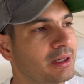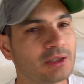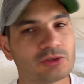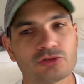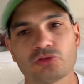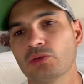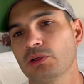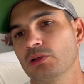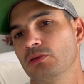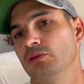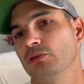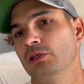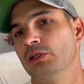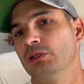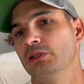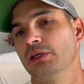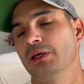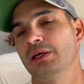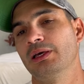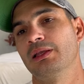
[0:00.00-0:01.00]
el anzuelo.
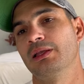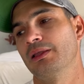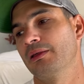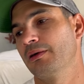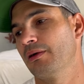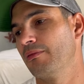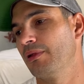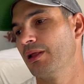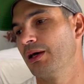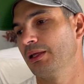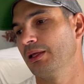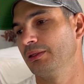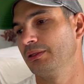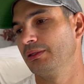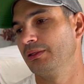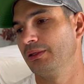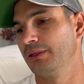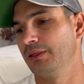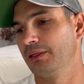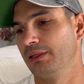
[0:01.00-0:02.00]
Ella le habla
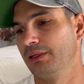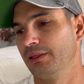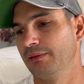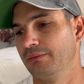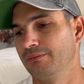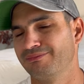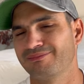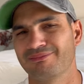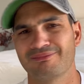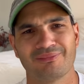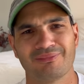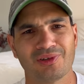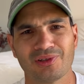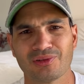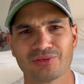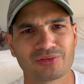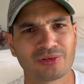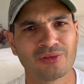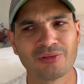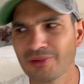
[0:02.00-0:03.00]
de,
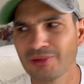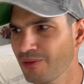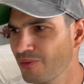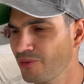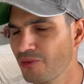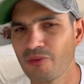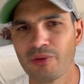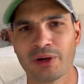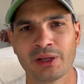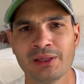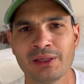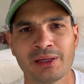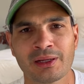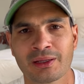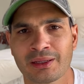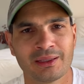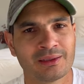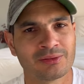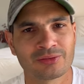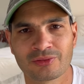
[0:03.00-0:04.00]
eso es una bobería,
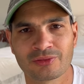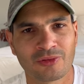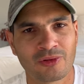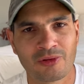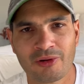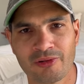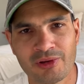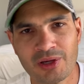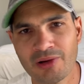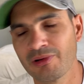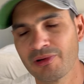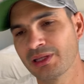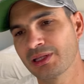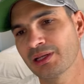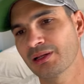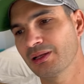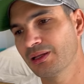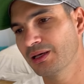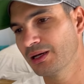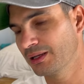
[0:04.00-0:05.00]
que eso no debía
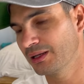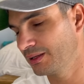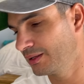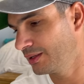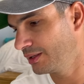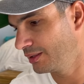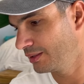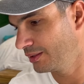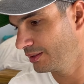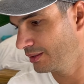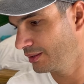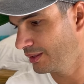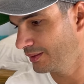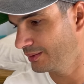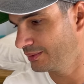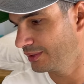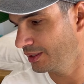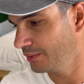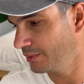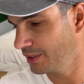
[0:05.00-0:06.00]
venir al,
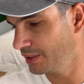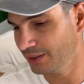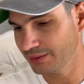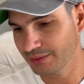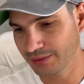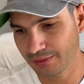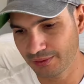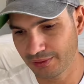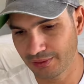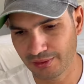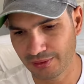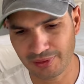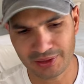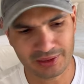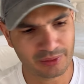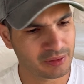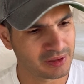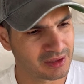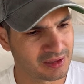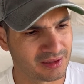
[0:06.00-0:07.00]
tema de este
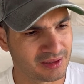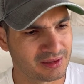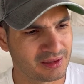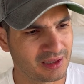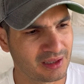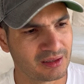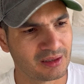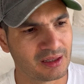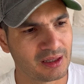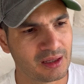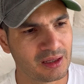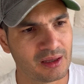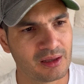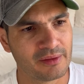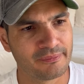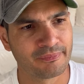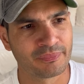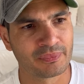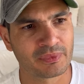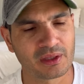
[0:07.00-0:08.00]
debate presidencial.
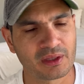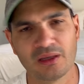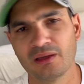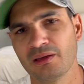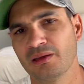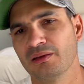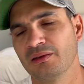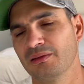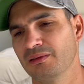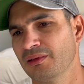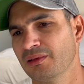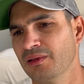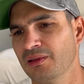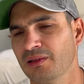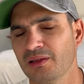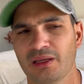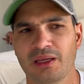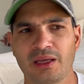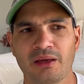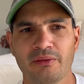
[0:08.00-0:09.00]
Eh,
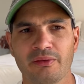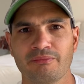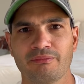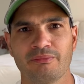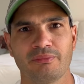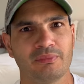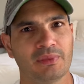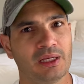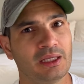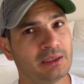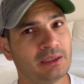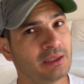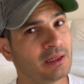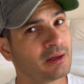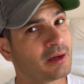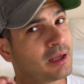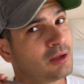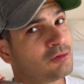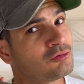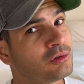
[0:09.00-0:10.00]
ella le
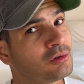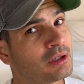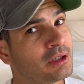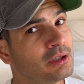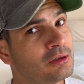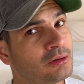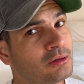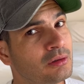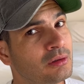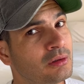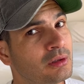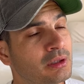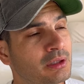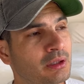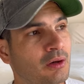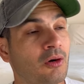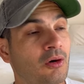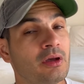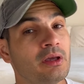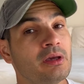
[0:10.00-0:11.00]
tira el anzuelito,
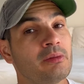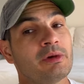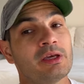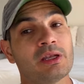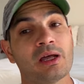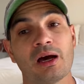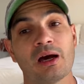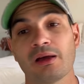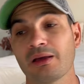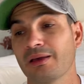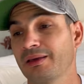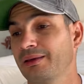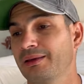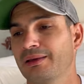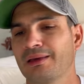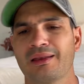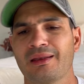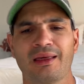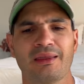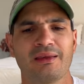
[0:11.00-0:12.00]
oye, mira, que,
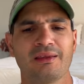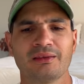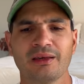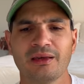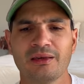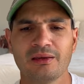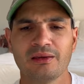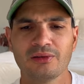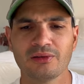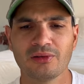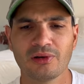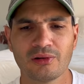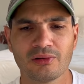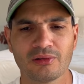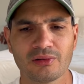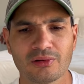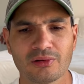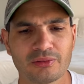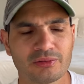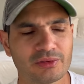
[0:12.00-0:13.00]
nadie está yendo a
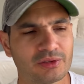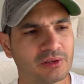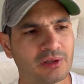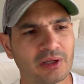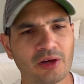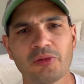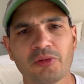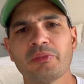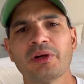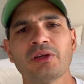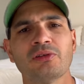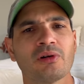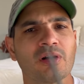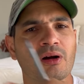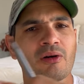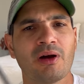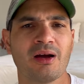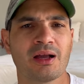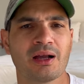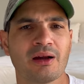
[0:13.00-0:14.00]
los, eh, les invito a
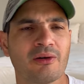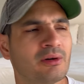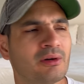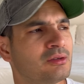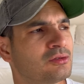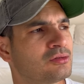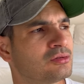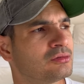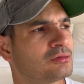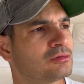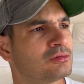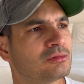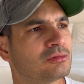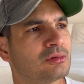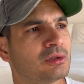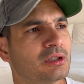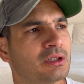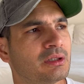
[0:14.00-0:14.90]
que vayan a ver su,